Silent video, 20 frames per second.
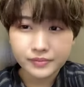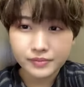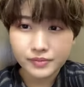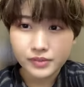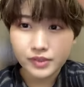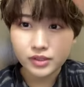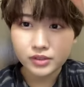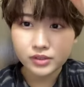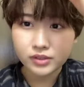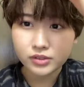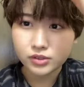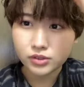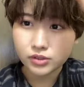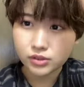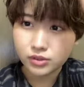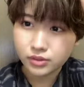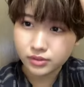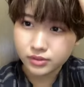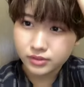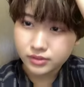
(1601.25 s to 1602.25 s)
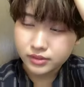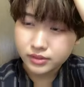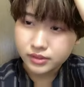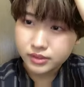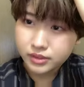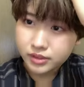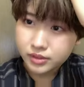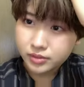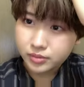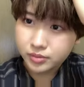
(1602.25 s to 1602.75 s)
なのでちょっと、
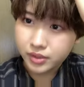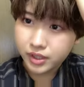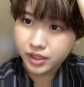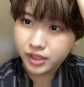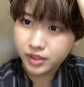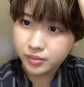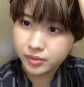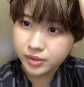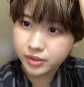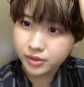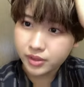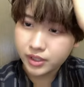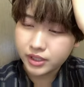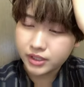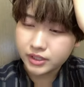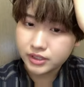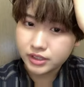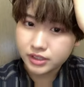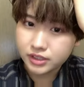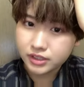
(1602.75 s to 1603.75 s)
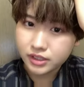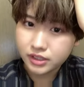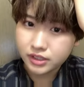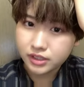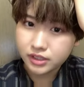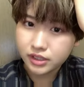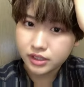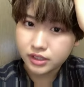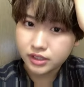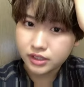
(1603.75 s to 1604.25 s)
まあ、早めに終わりにさせてい
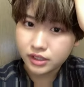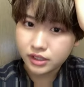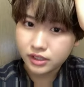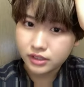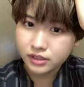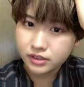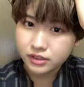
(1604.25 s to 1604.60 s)
ただいて、